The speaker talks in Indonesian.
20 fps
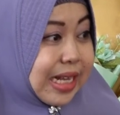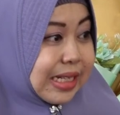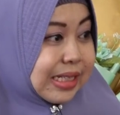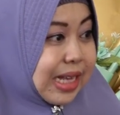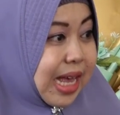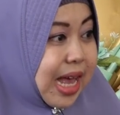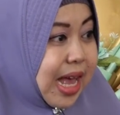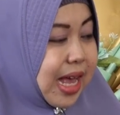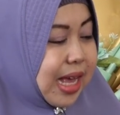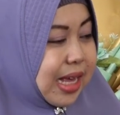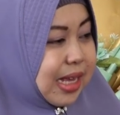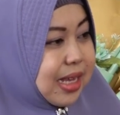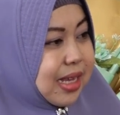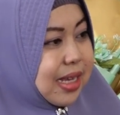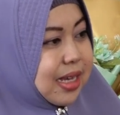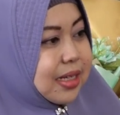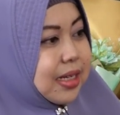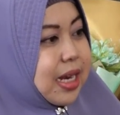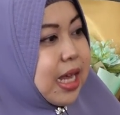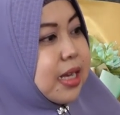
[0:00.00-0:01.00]
rasa
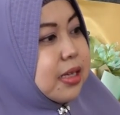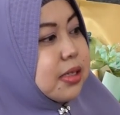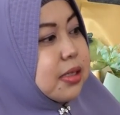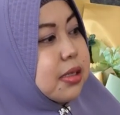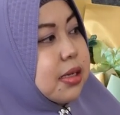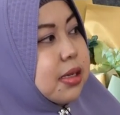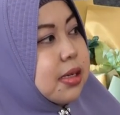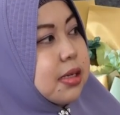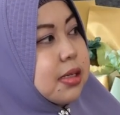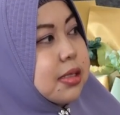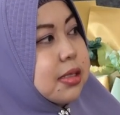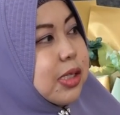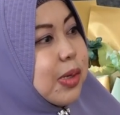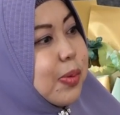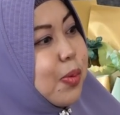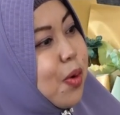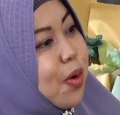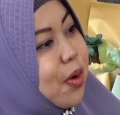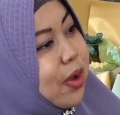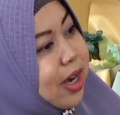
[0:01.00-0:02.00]
dan uh,
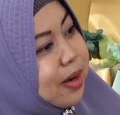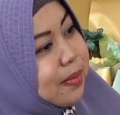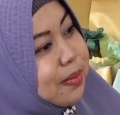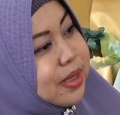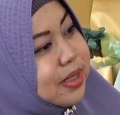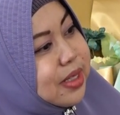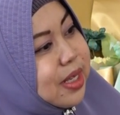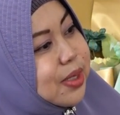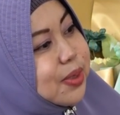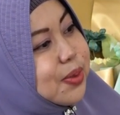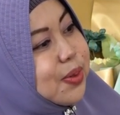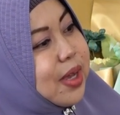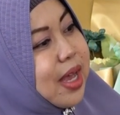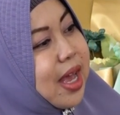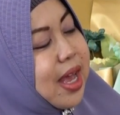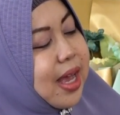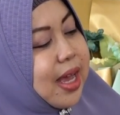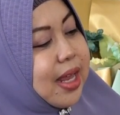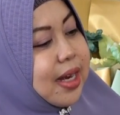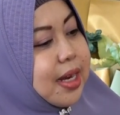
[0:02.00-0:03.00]
semua orang bisa
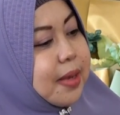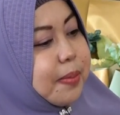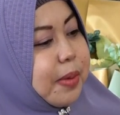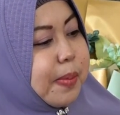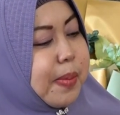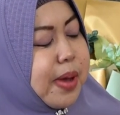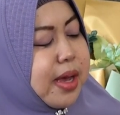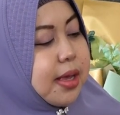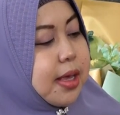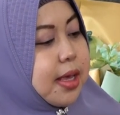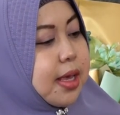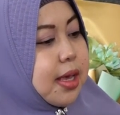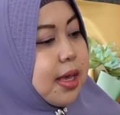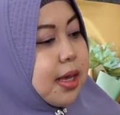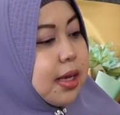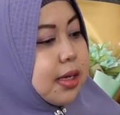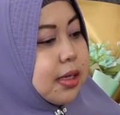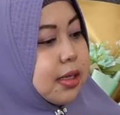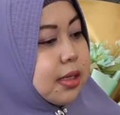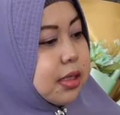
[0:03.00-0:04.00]
suka karena memang
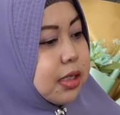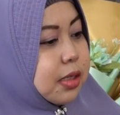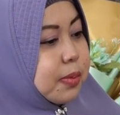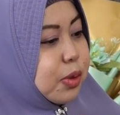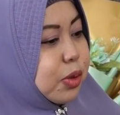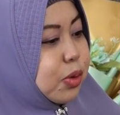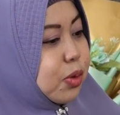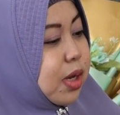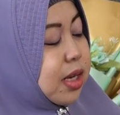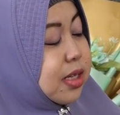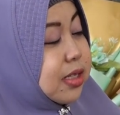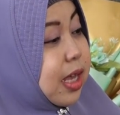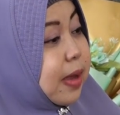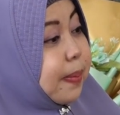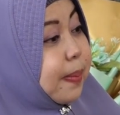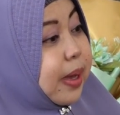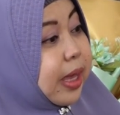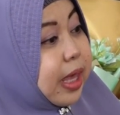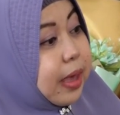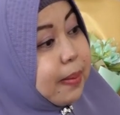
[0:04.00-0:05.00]
uh, kebetulan
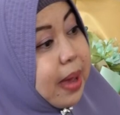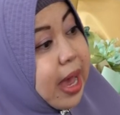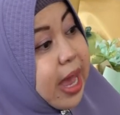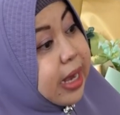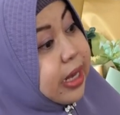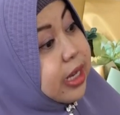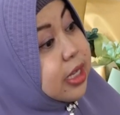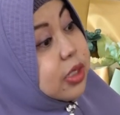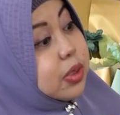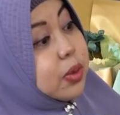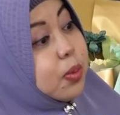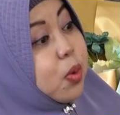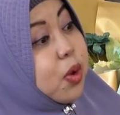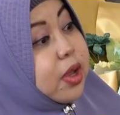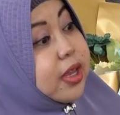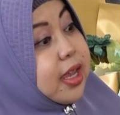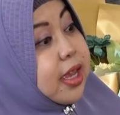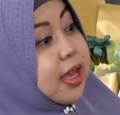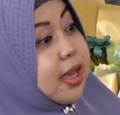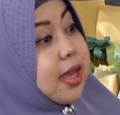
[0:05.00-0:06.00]
saya pakai bahannya
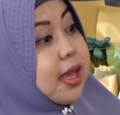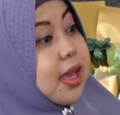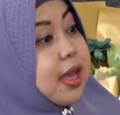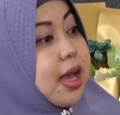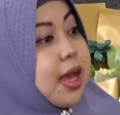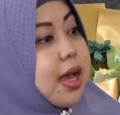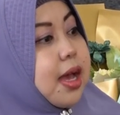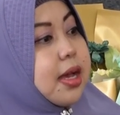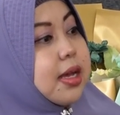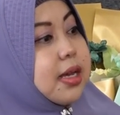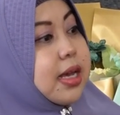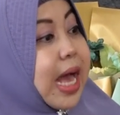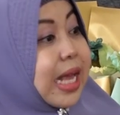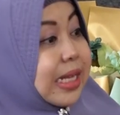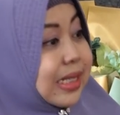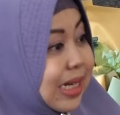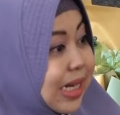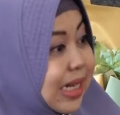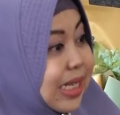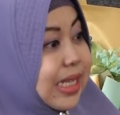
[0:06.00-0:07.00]
semuanya uh,
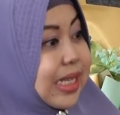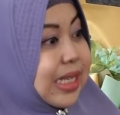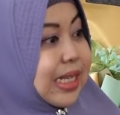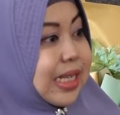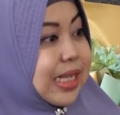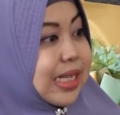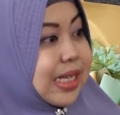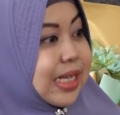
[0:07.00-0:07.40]
asli